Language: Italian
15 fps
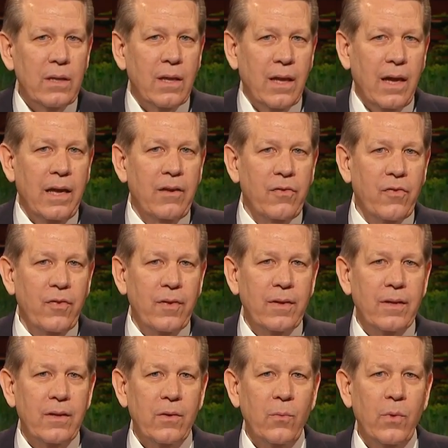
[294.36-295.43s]
notammo che le era
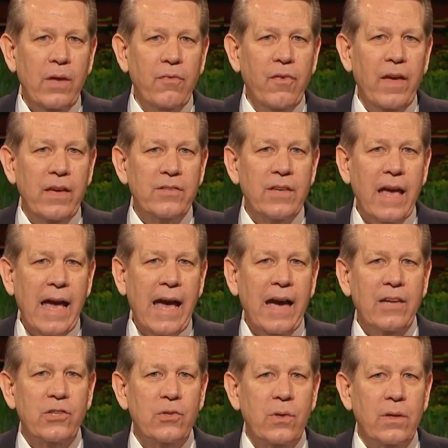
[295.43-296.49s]
stata data una stella,
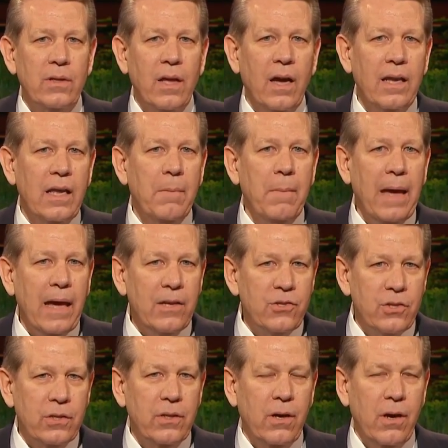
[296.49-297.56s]
il voto più
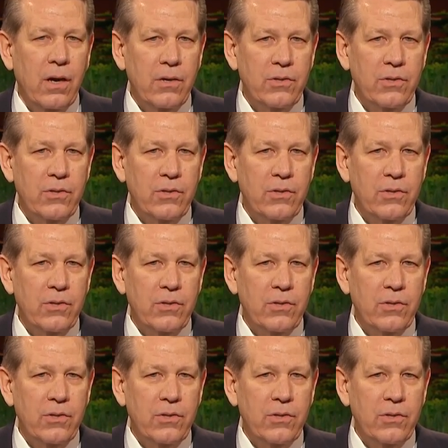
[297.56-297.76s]
alto.